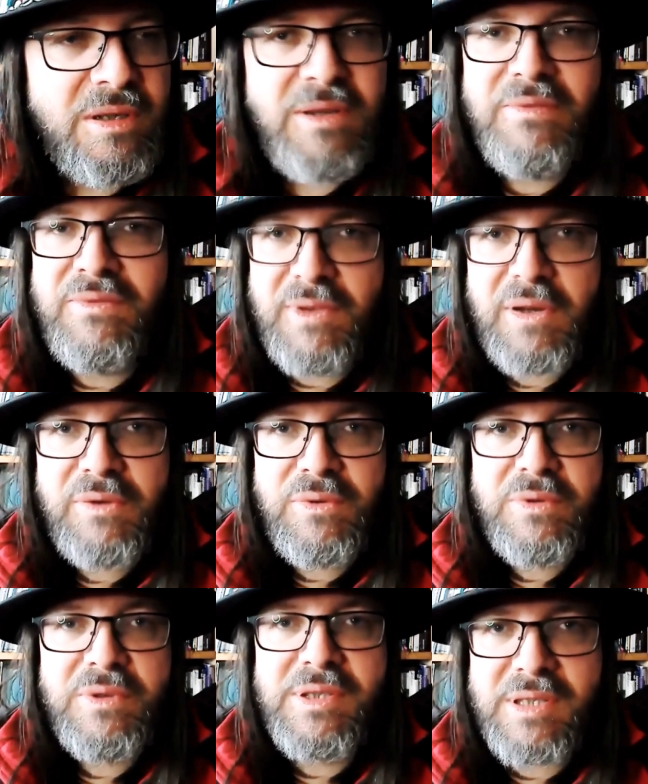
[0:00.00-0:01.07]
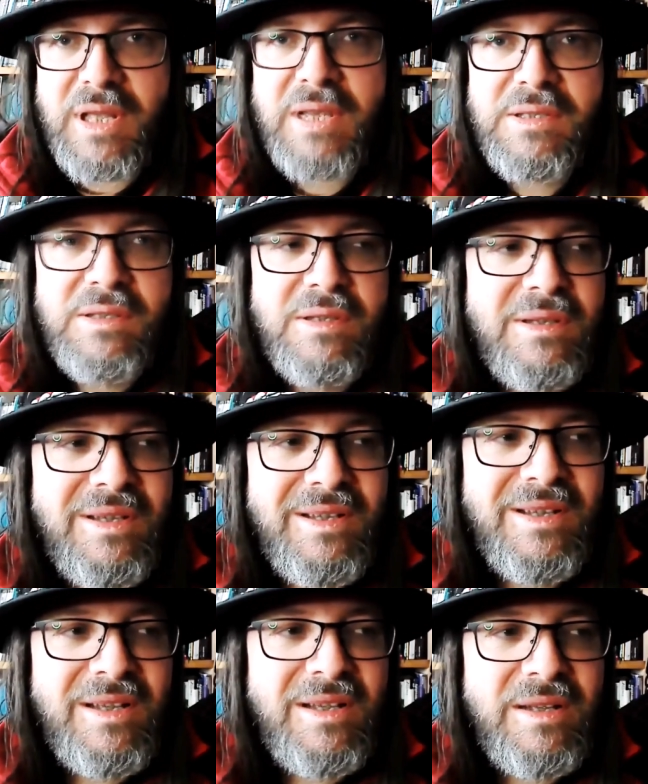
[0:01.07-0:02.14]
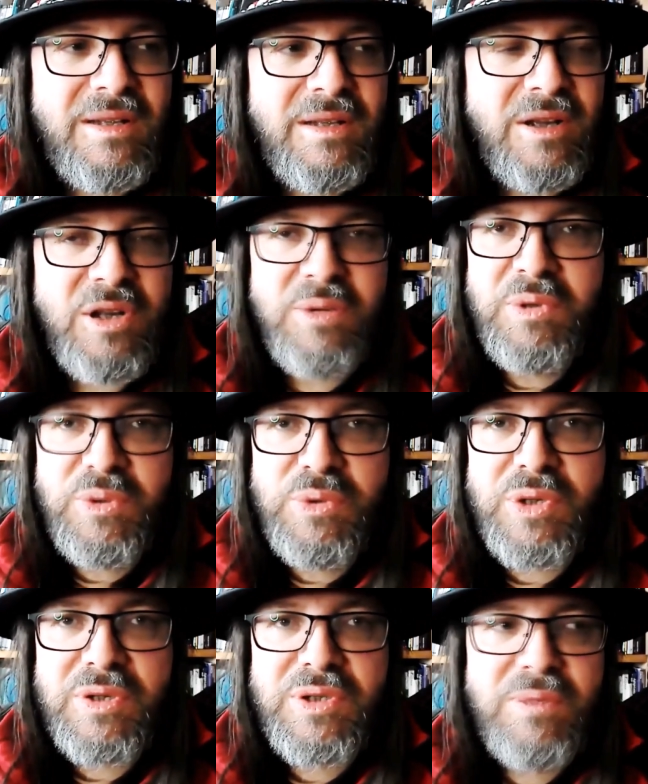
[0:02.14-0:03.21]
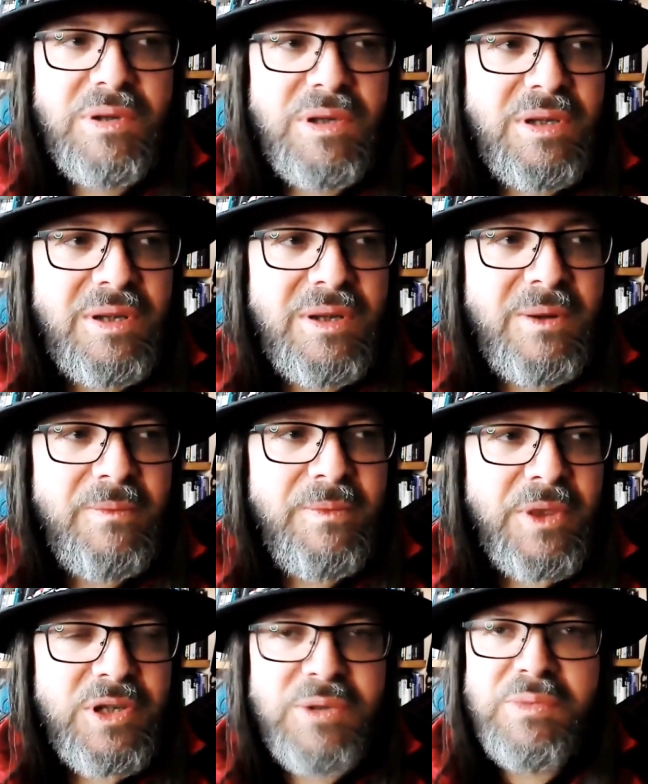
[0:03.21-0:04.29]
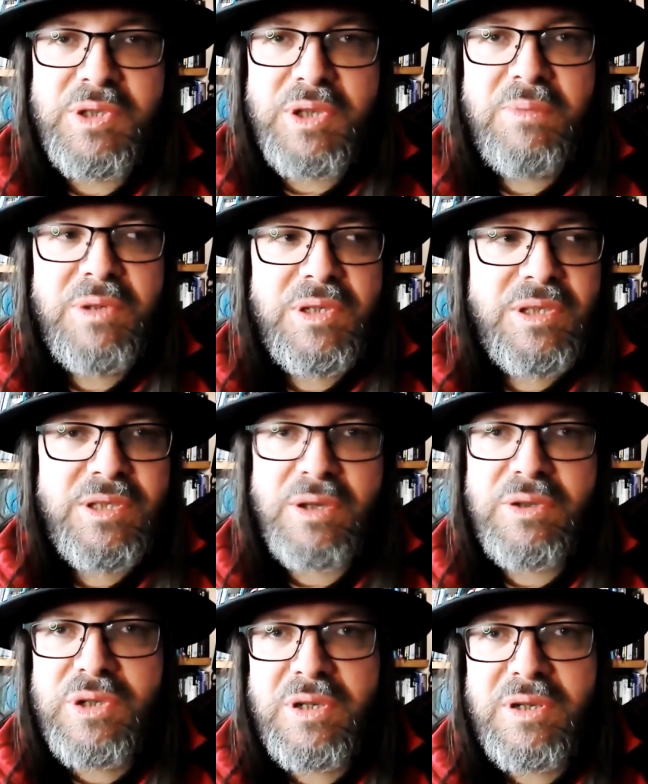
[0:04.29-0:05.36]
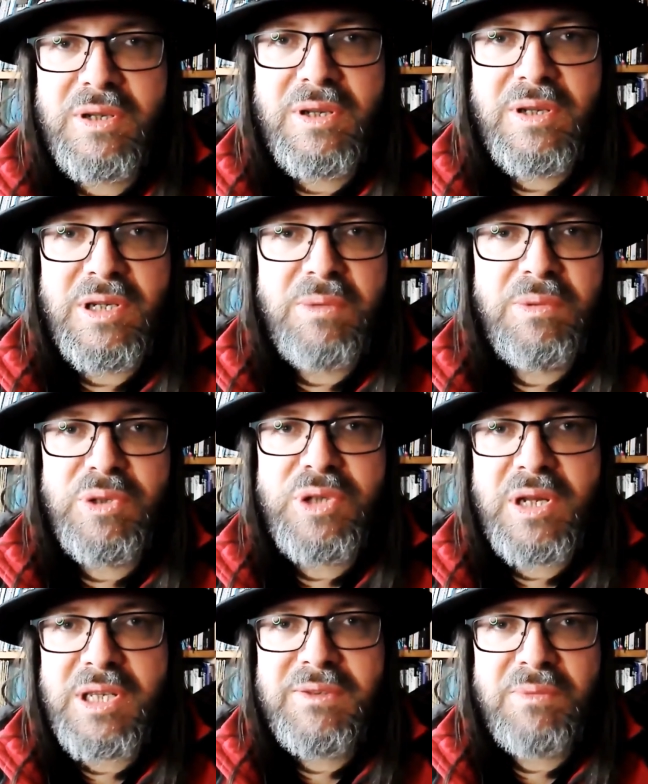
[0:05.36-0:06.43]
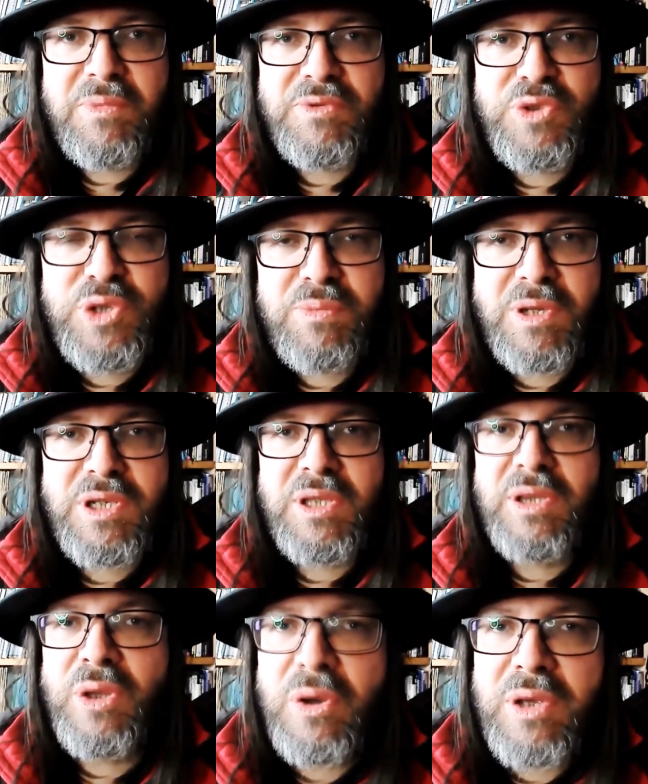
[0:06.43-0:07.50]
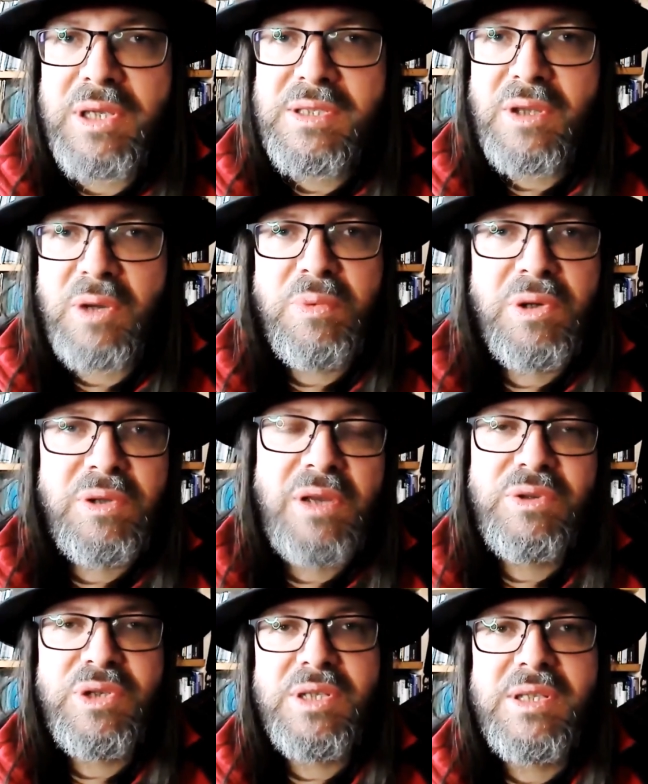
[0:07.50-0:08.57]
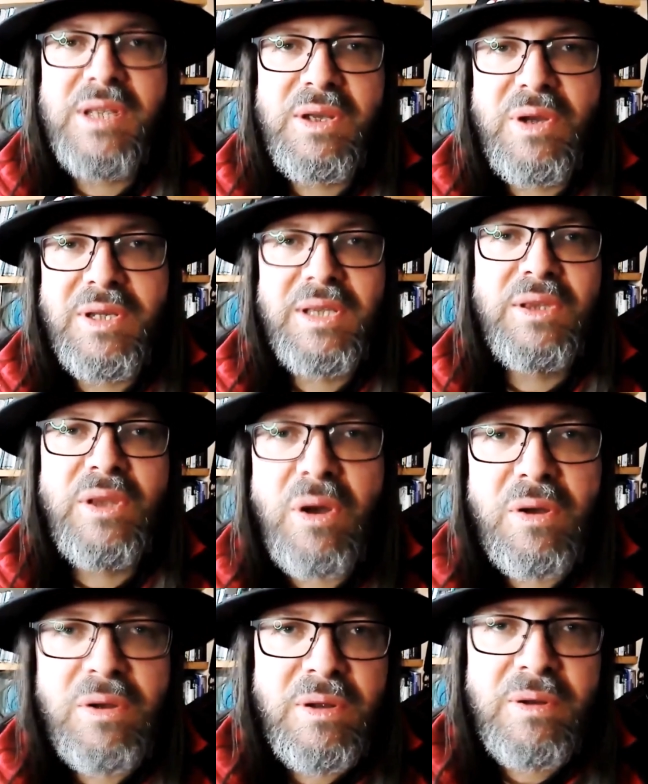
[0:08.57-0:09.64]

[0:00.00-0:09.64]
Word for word: I wielu z nas robi dużo, żeby żeby zrobić coś, żeby to szaleństwo powstrzymać. I to jest obrona ojczyzny, koni. To,